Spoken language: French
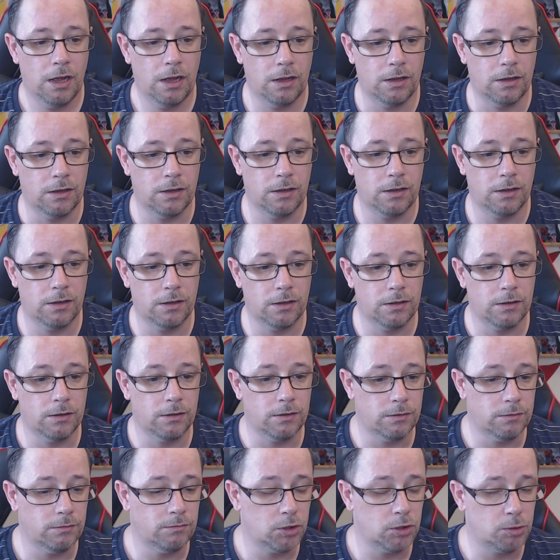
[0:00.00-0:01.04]
Euh,
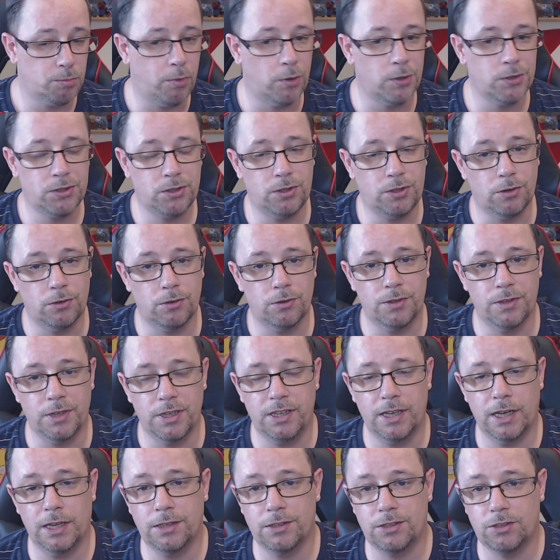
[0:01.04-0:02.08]
je pense que
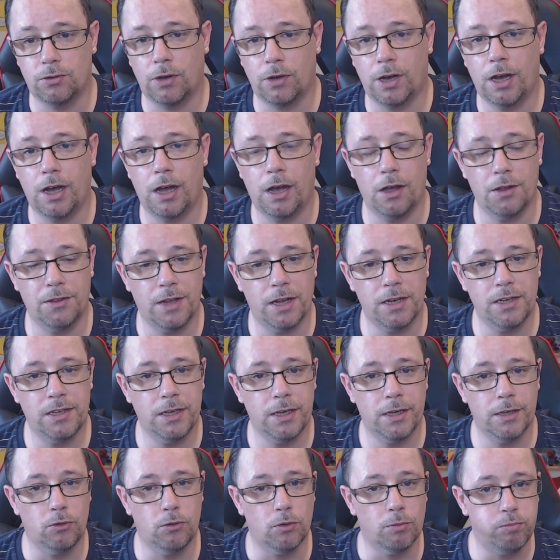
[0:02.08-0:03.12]
Negan sera un
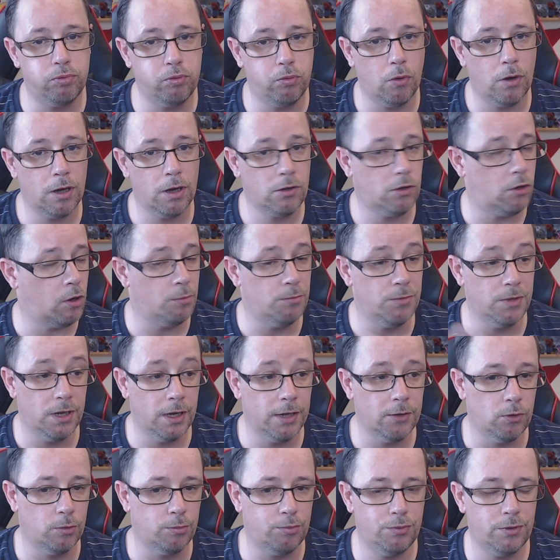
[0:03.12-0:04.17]
allié de poids comme
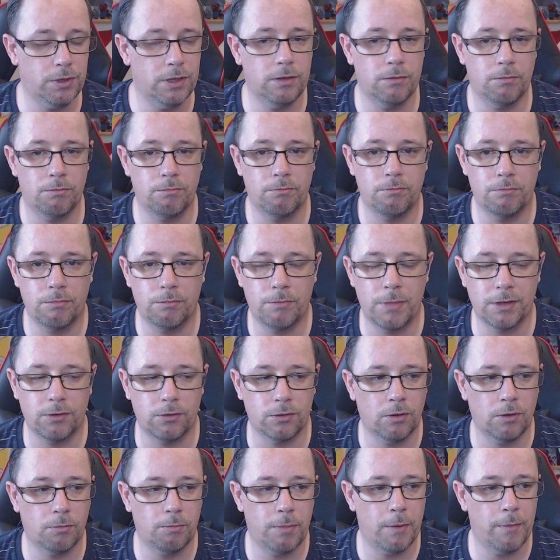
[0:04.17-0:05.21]
il est depuis
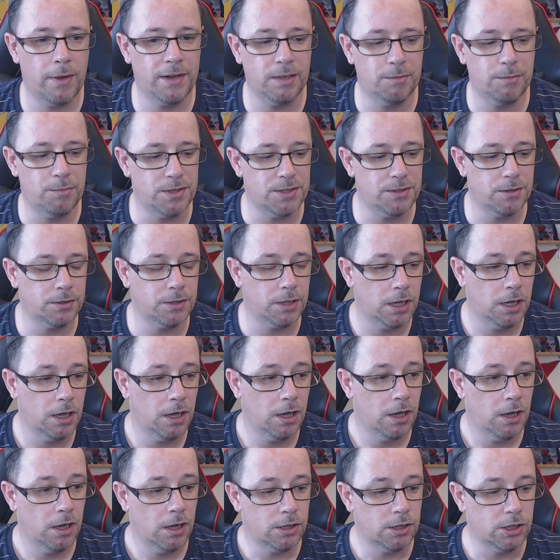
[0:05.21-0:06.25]
maintenant pas mal d'épisodes.
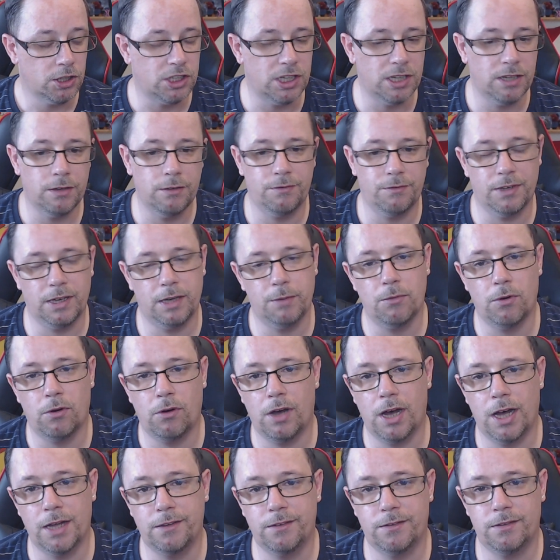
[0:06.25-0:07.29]
J'ai
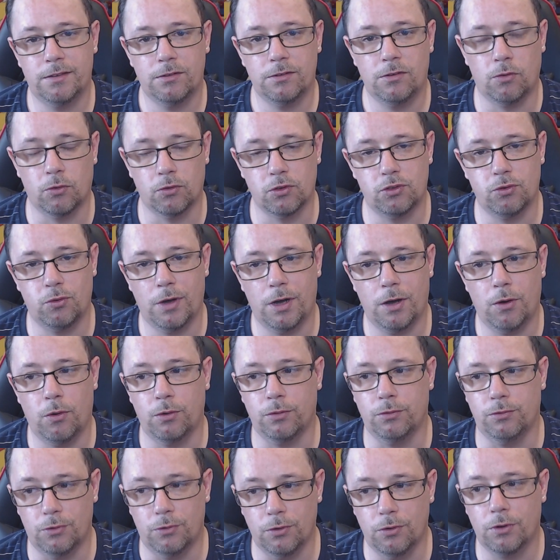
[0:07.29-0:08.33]
vraiment hâte qu'on soit
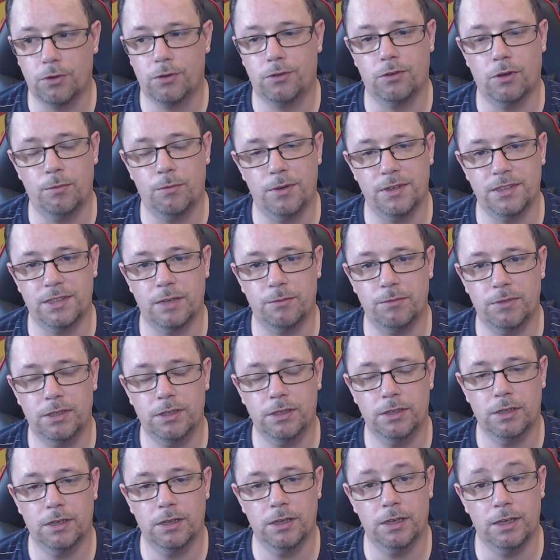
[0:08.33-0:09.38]
au 2 octobre, les
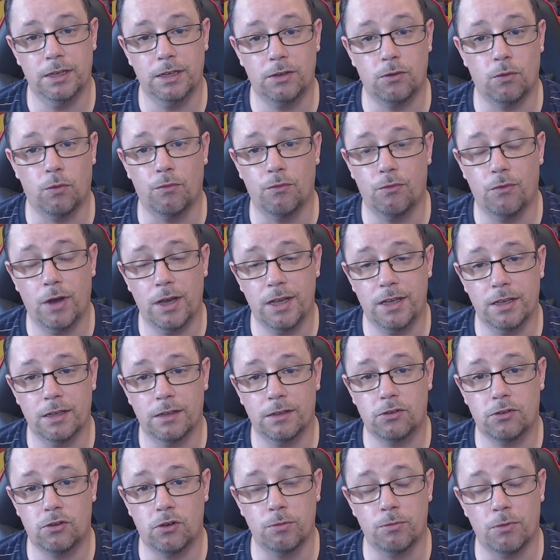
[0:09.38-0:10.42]
amis, et qu'on voie
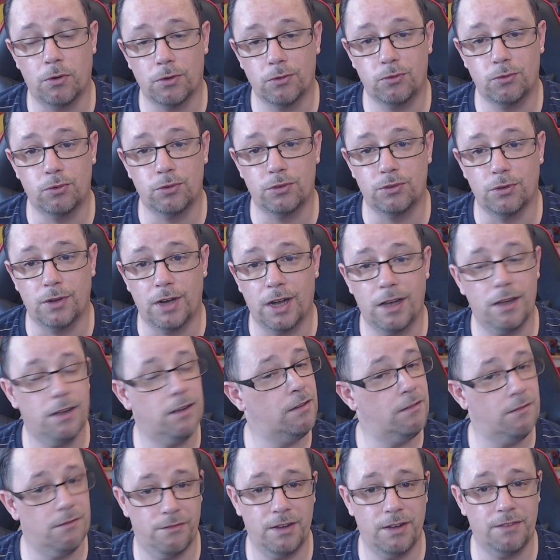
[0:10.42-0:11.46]
comment tout cela
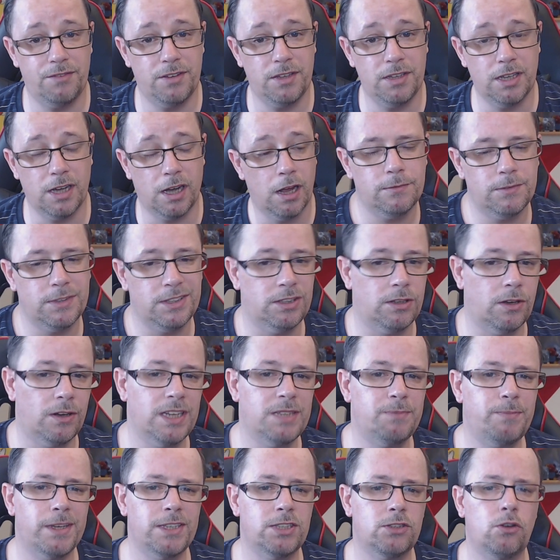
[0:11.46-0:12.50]
va finir. Dans
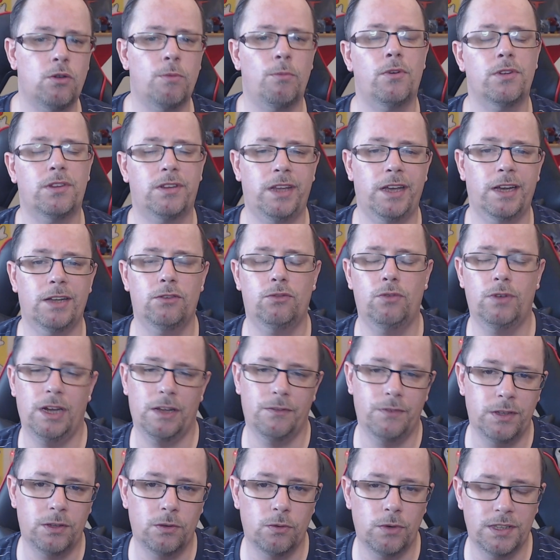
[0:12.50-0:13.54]
l'espace commentaire de
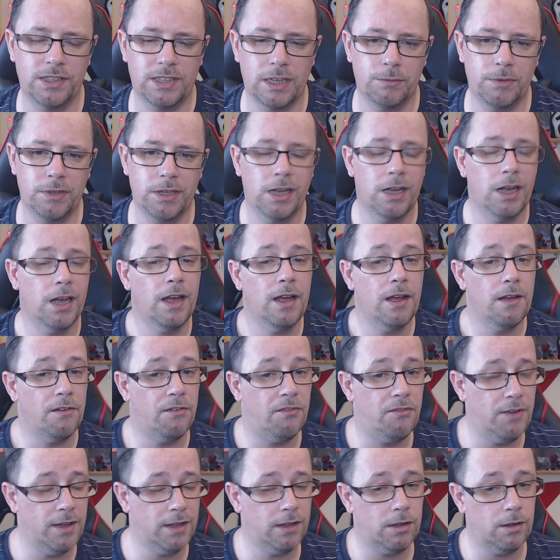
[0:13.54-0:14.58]
la vidéo, les amis,
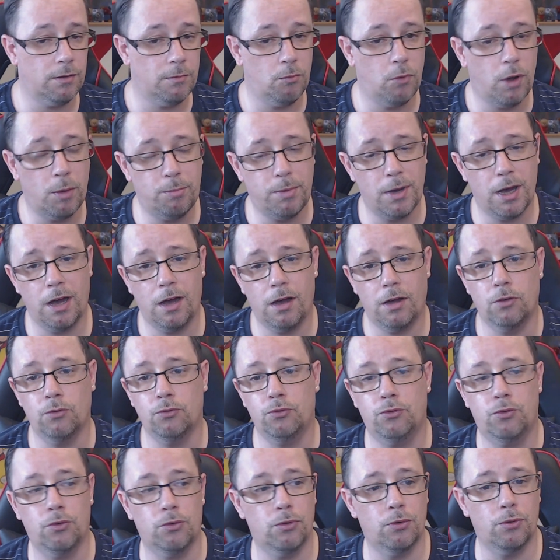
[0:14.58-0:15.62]
faites-moi part
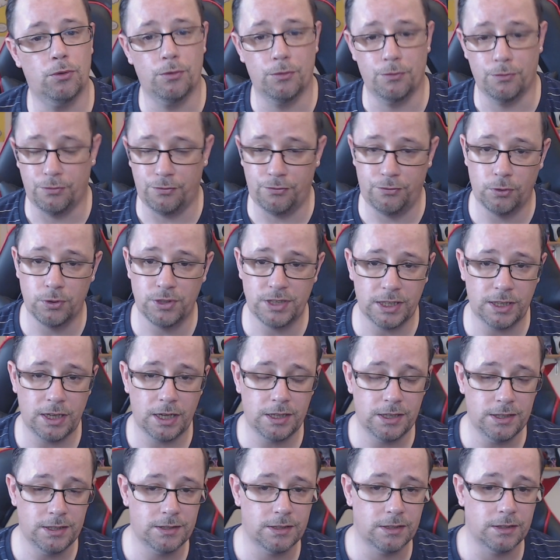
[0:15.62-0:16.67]
de vos
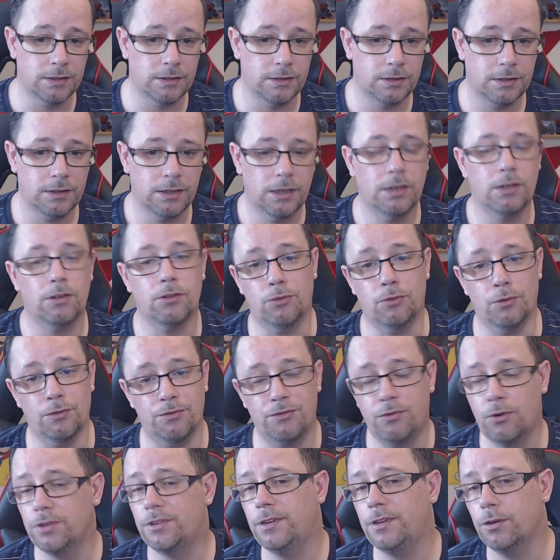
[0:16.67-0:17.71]
analyses de
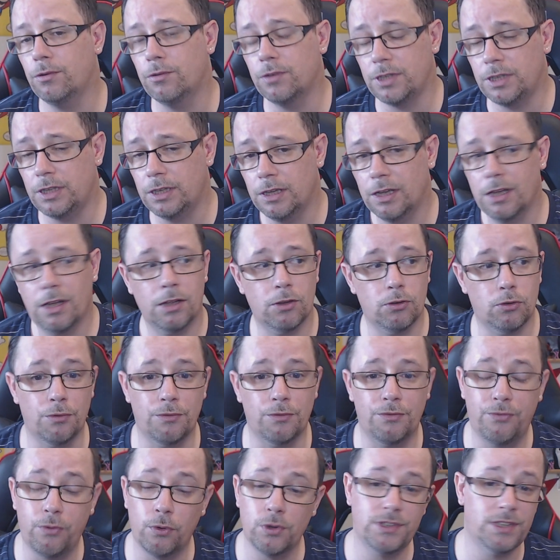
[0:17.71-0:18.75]
vos théories, de
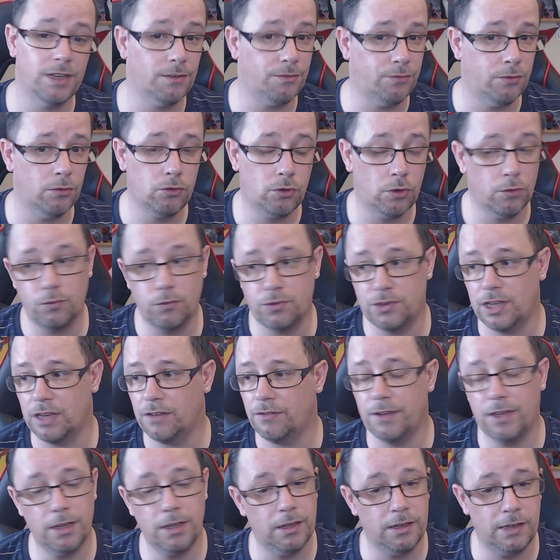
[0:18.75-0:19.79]
vos infos que vous
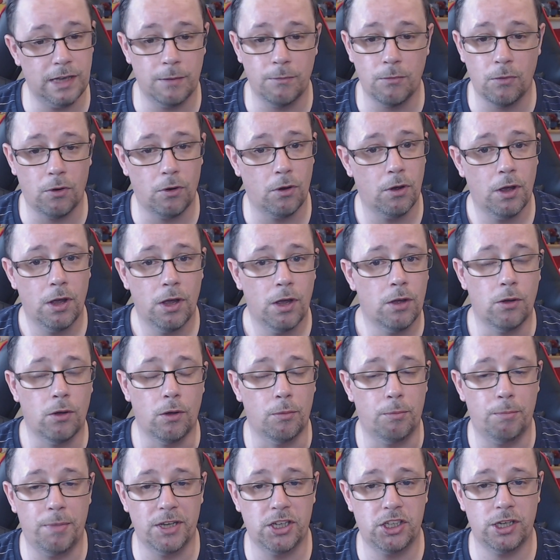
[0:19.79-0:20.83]
avez également
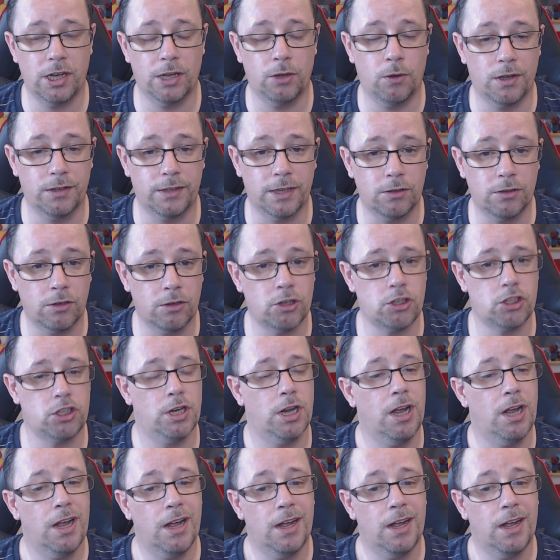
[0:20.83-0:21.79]
euh, pêchées à droite à gauche.